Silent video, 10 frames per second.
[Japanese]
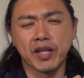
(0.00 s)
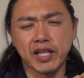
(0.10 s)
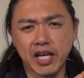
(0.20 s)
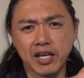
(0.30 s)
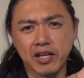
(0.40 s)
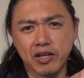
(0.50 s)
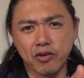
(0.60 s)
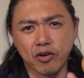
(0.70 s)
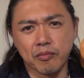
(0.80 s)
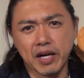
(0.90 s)
ね
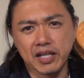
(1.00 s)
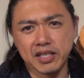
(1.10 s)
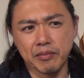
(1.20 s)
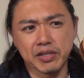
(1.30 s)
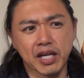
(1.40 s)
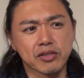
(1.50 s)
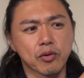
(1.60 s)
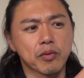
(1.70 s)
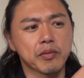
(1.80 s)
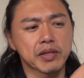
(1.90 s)
こうまあ食べたいと
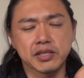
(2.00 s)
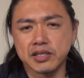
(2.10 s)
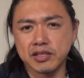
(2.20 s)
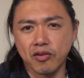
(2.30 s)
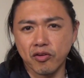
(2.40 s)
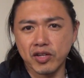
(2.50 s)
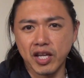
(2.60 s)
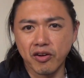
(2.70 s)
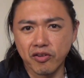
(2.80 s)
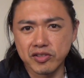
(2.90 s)
思いますここ
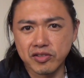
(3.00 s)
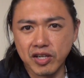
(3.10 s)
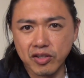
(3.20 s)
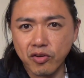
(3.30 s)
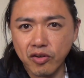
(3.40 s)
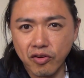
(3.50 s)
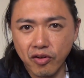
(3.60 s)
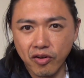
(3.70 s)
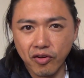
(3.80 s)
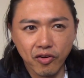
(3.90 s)
ね美味しそうなところこ
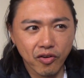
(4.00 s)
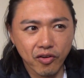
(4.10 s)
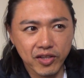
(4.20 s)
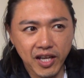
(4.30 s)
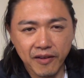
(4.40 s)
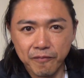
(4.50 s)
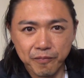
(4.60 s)
こここここね